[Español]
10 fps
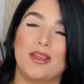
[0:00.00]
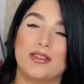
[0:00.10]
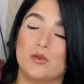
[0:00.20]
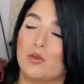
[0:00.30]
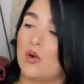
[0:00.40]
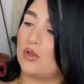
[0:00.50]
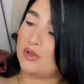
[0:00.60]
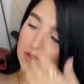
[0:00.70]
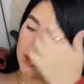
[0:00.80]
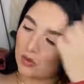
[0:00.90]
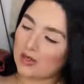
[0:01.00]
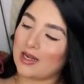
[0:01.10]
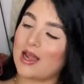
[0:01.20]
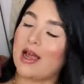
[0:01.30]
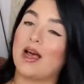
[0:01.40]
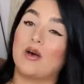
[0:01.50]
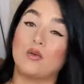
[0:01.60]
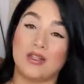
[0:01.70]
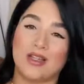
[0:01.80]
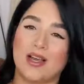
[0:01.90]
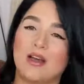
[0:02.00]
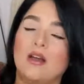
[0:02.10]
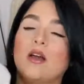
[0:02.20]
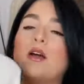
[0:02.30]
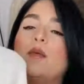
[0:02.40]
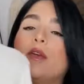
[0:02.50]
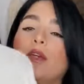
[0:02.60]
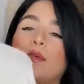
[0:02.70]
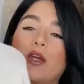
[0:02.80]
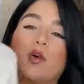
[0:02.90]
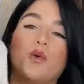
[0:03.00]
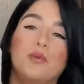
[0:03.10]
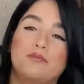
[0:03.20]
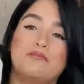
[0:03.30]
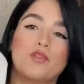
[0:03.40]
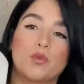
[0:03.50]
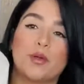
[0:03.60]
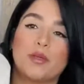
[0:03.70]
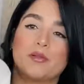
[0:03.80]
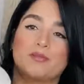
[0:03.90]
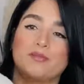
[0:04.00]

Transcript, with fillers: small, sino la única. Y me quedó súper bien.